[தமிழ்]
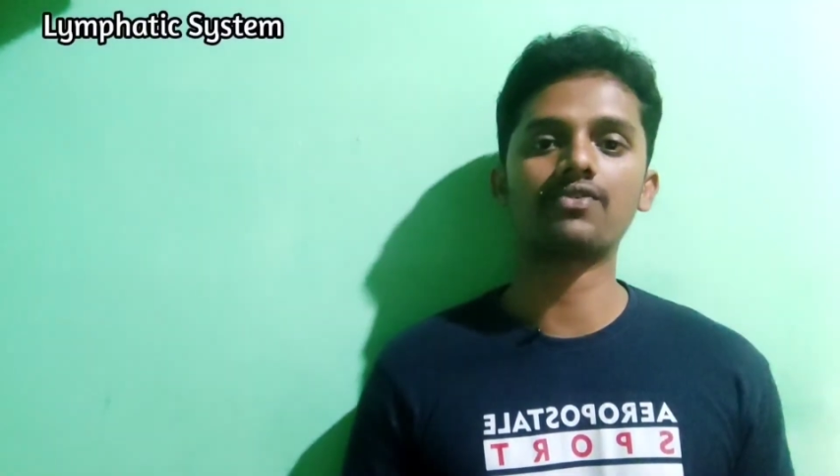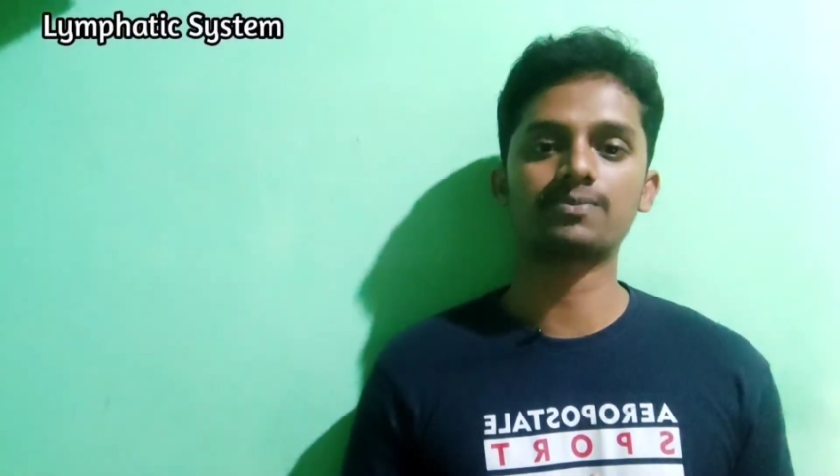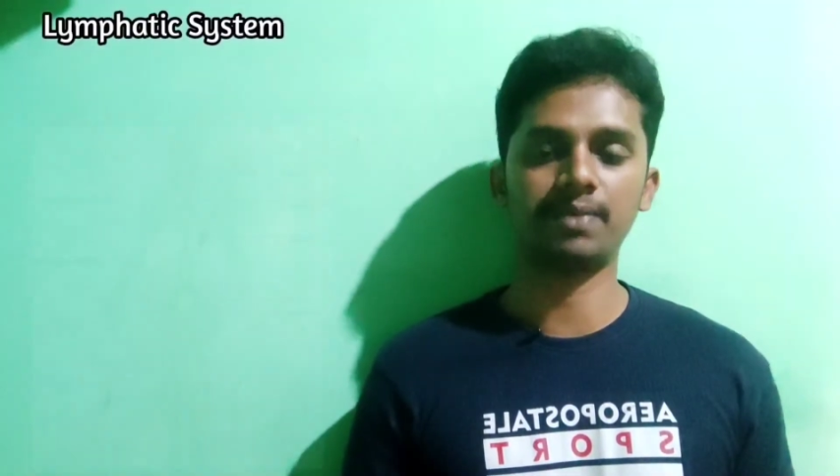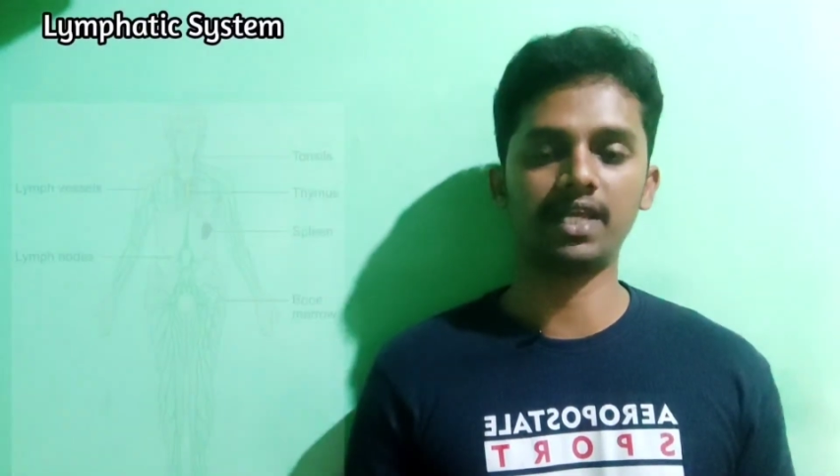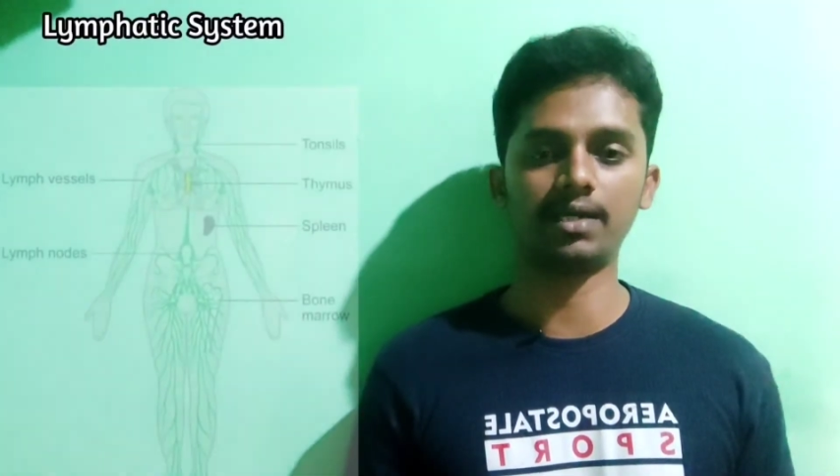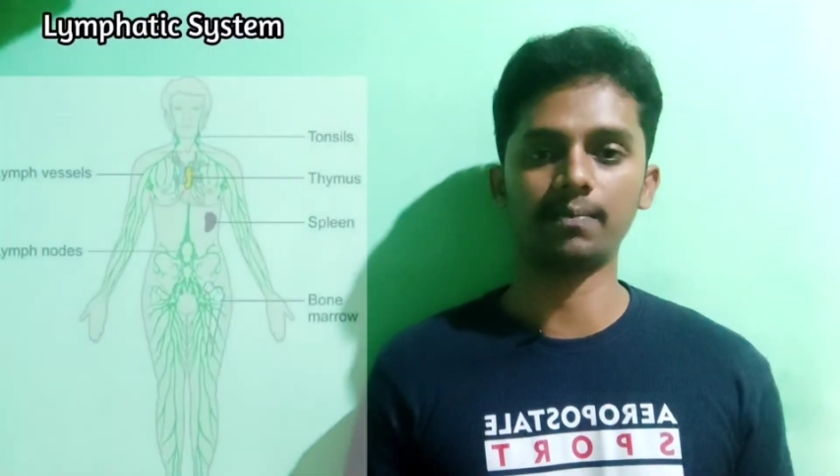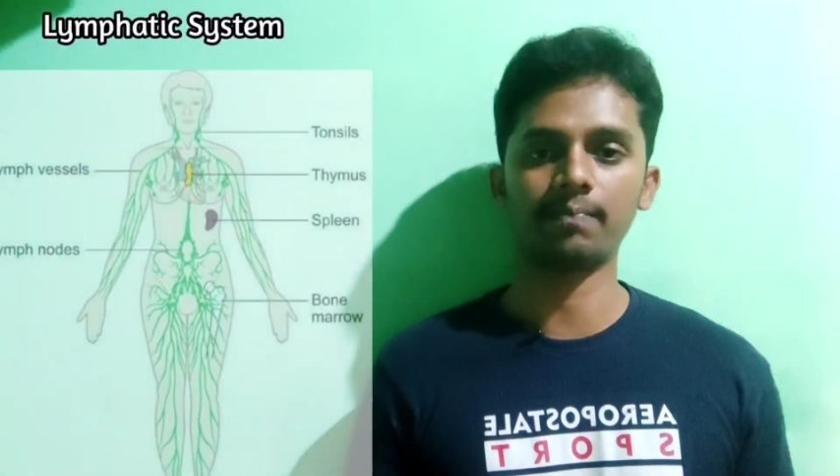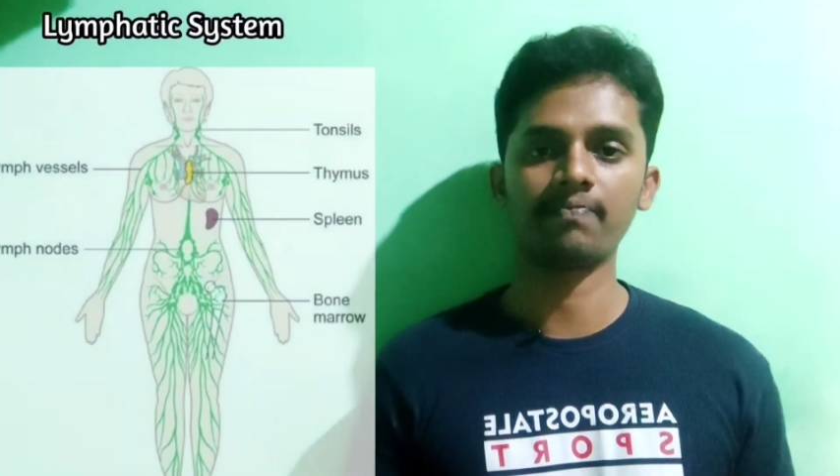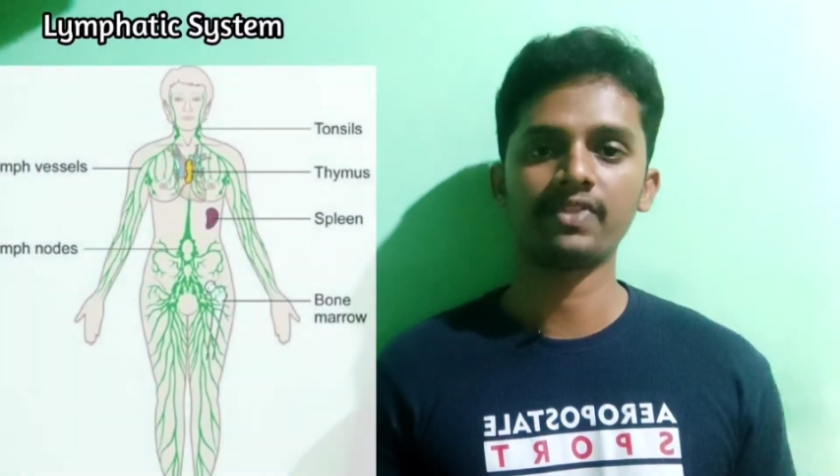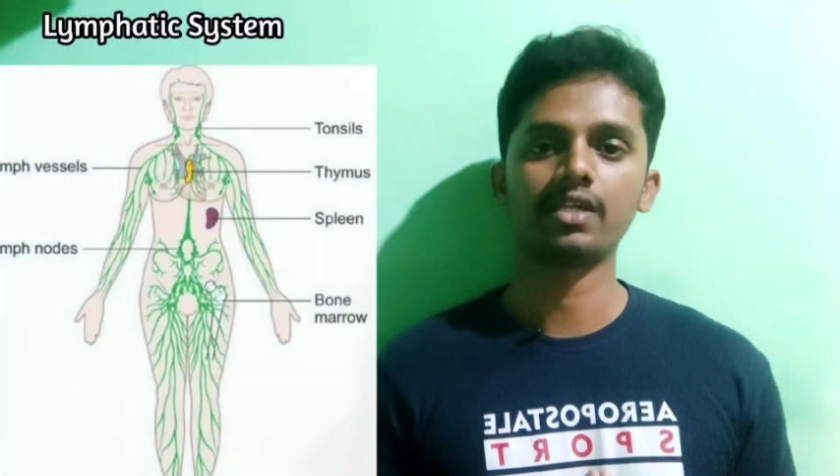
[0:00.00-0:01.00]
ஆஃப் ஸ்ப்ளீன்
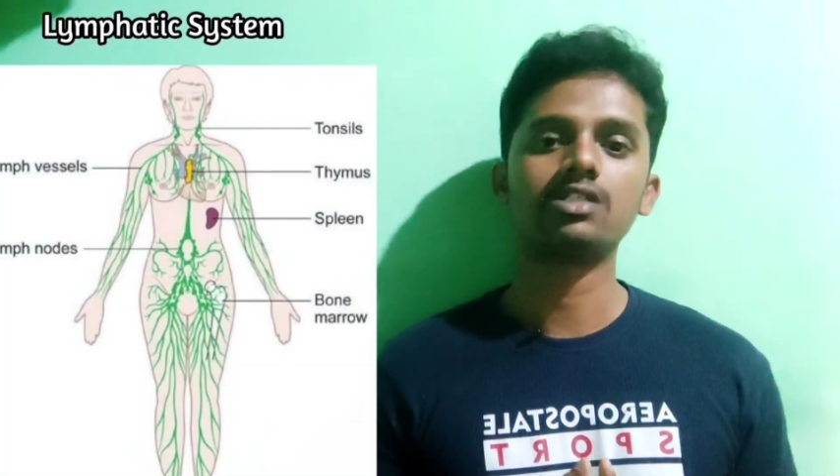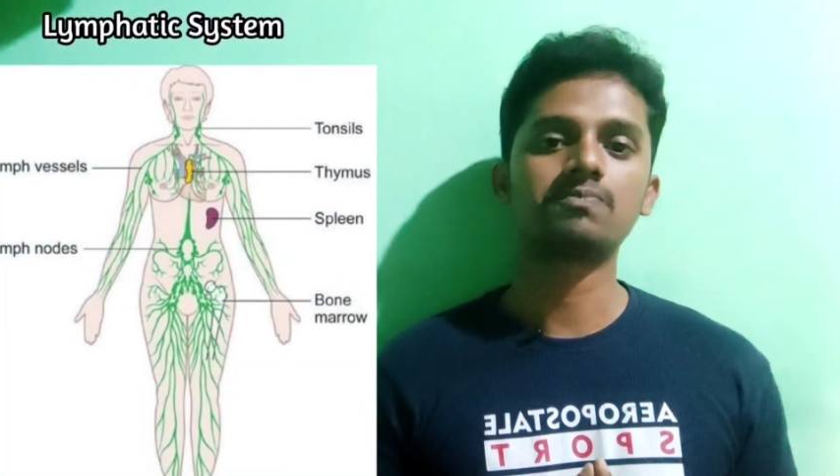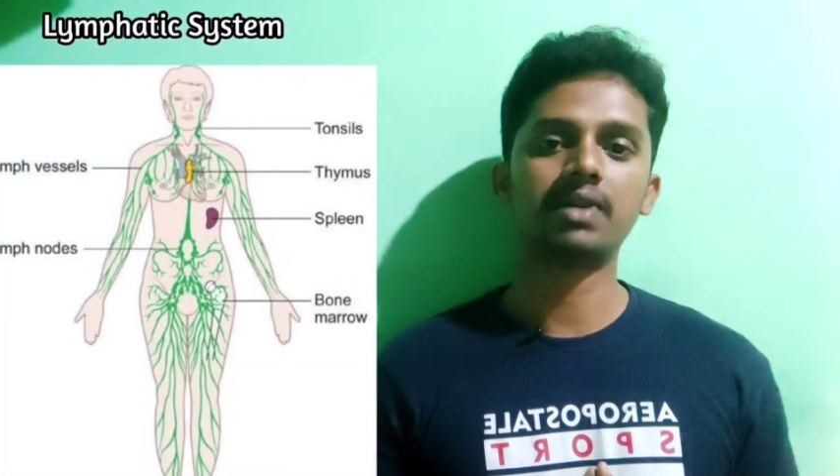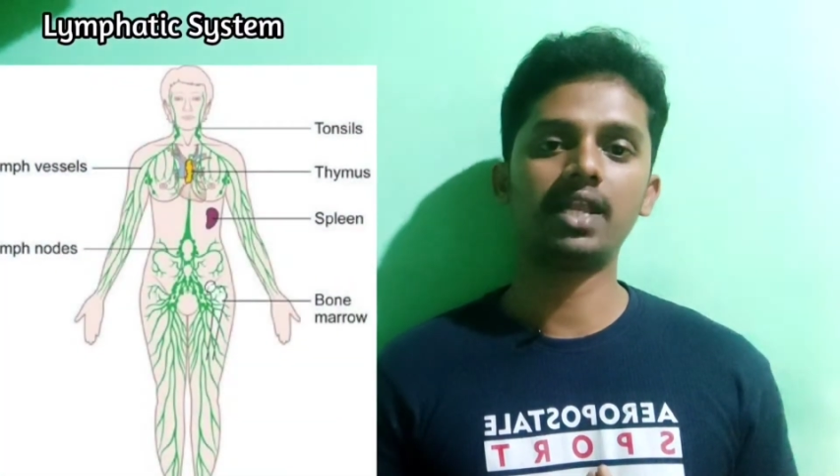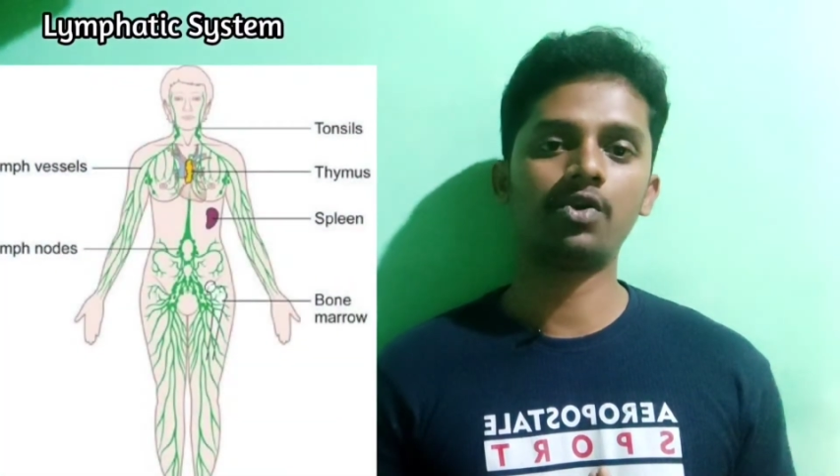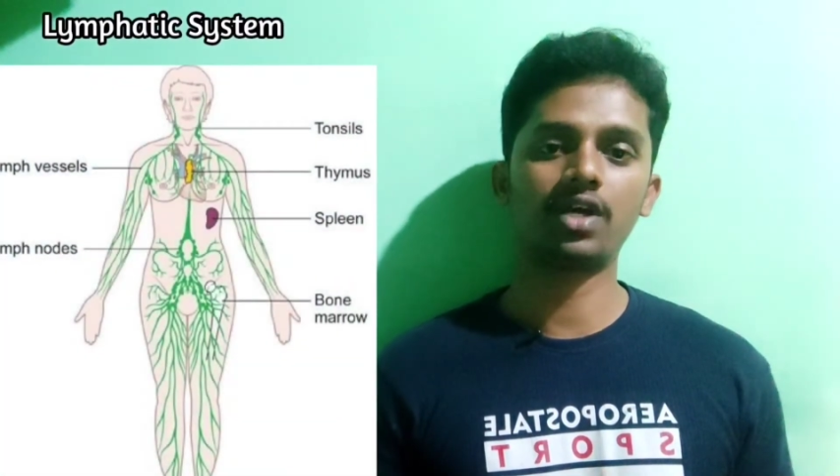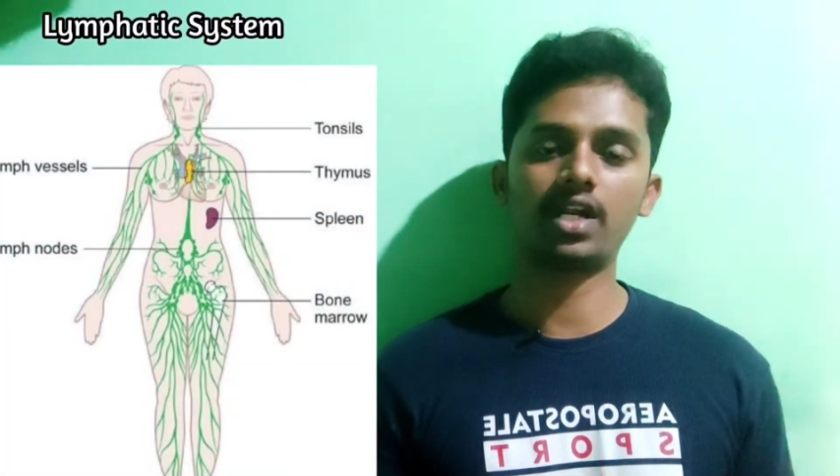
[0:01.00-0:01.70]
ஸ்ப்ளீனோட